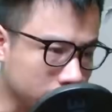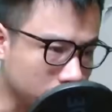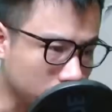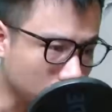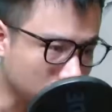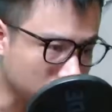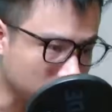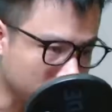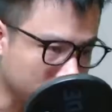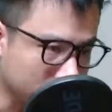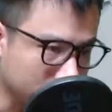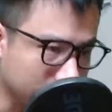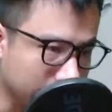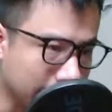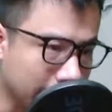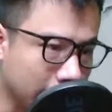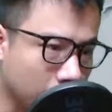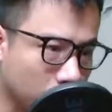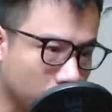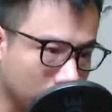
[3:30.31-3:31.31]
Dù gì
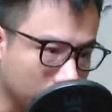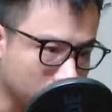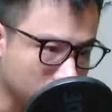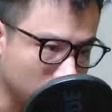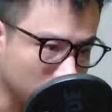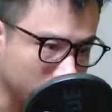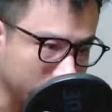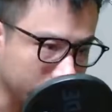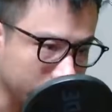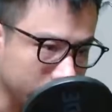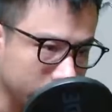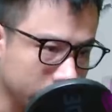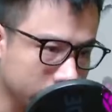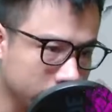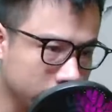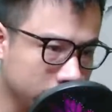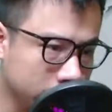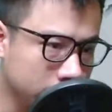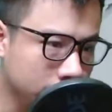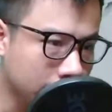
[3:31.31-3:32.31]
thì đã lâu lắm rồi
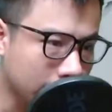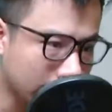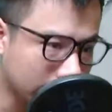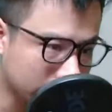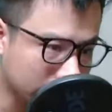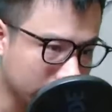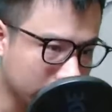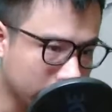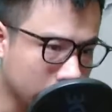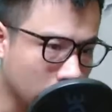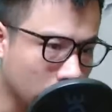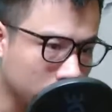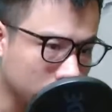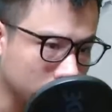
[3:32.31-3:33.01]
chưa ai thấy